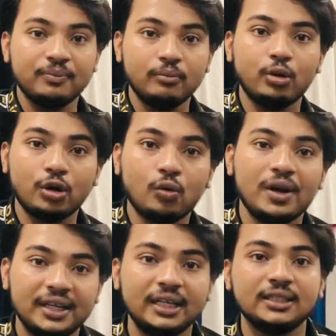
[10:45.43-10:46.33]
বড়
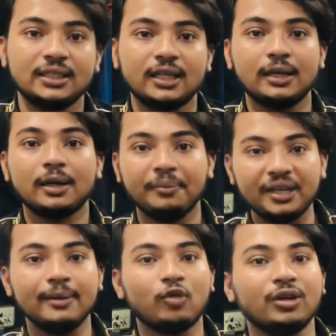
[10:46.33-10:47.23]
কোয়ান্টিটি যেটাকে আর
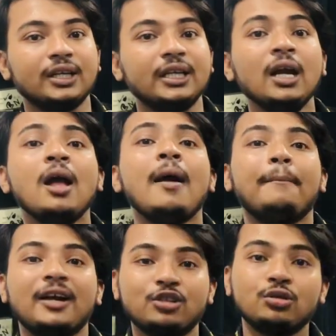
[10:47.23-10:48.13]
মিডিয়াম কোয়ান্টিটি
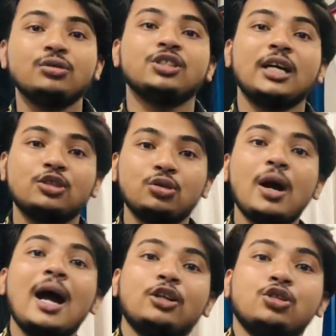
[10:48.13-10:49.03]
পাঁচশো সাতশো
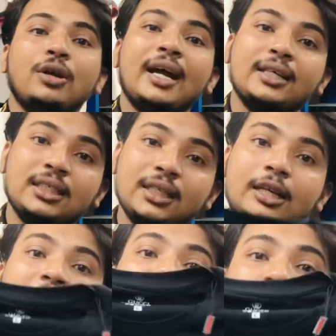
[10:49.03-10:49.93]
আটশো এক হাজার
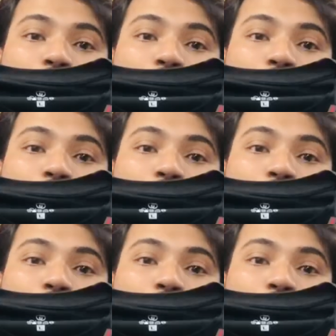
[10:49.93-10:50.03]
কিংবা তিনশো